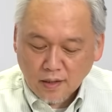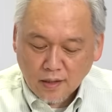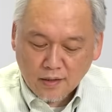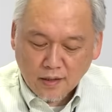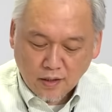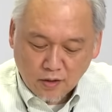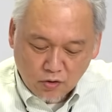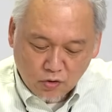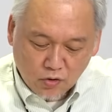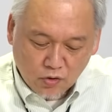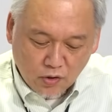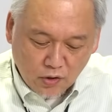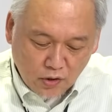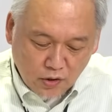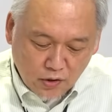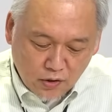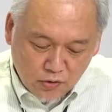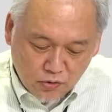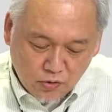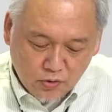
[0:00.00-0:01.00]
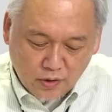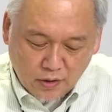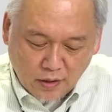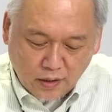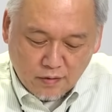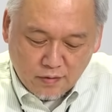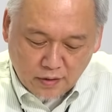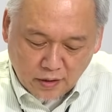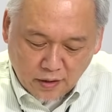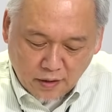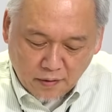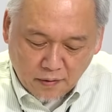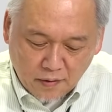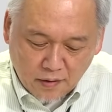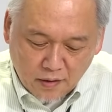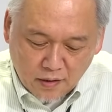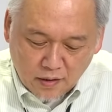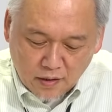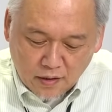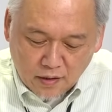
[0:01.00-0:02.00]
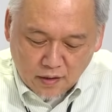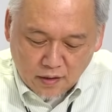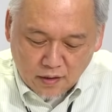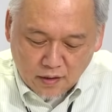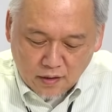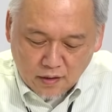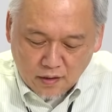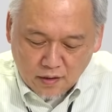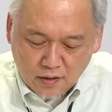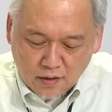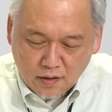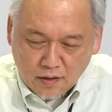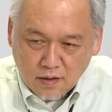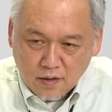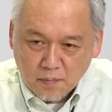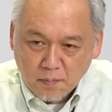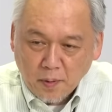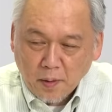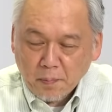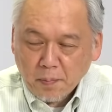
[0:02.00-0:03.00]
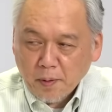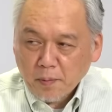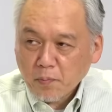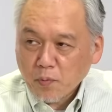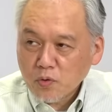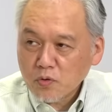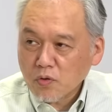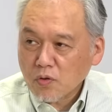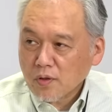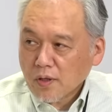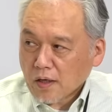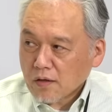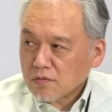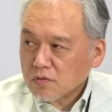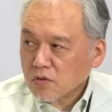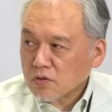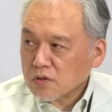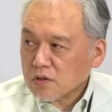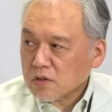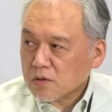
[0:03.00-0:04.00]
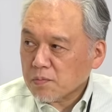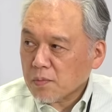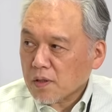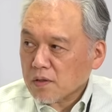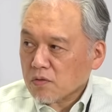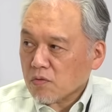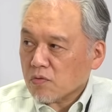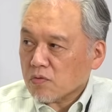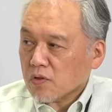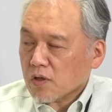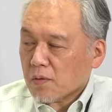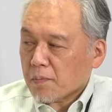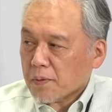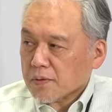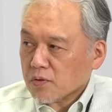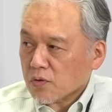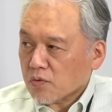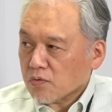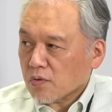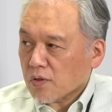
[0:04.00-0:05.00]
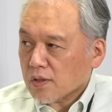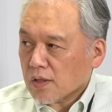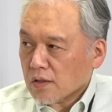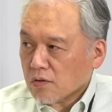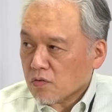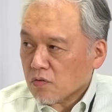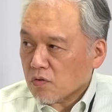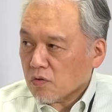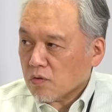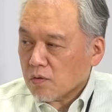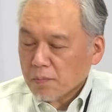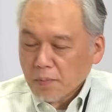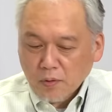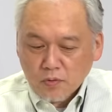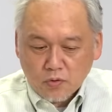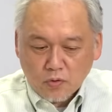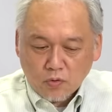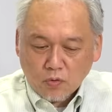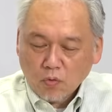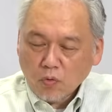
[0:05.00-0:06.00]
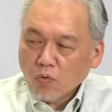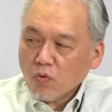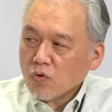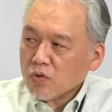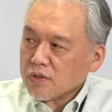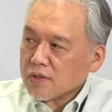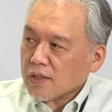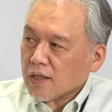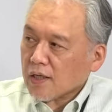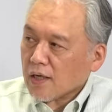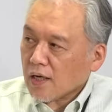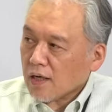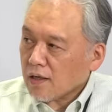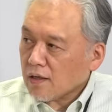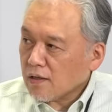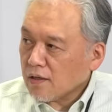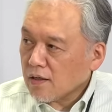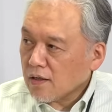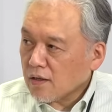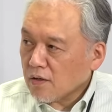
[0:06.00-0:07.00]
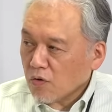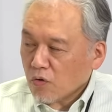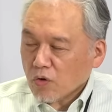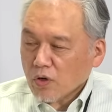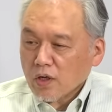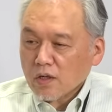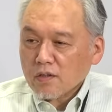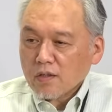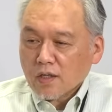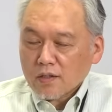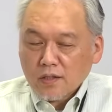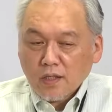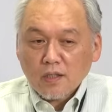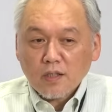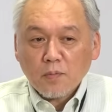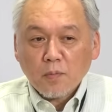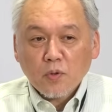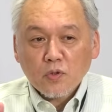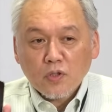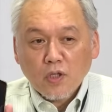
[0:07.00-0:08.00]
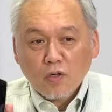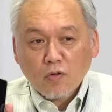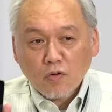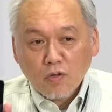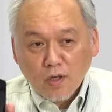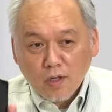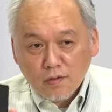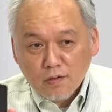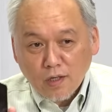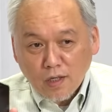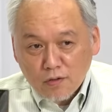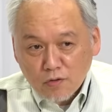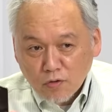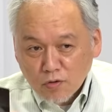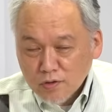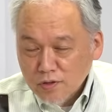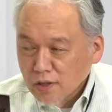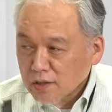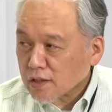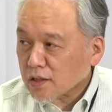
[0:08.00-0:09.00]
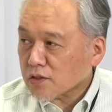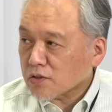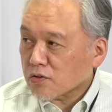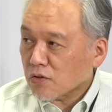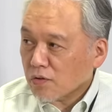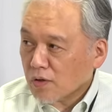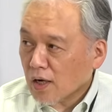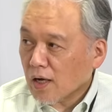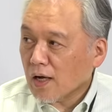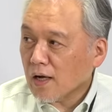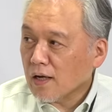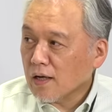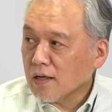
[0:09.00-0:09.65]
なんだけど、そうじゃなくて、やっぱり物を買う、特にスマートフォンとかパソコンとかだと、その大きさがこれぐらい、手に持ってこれぐらいの大きさですとか、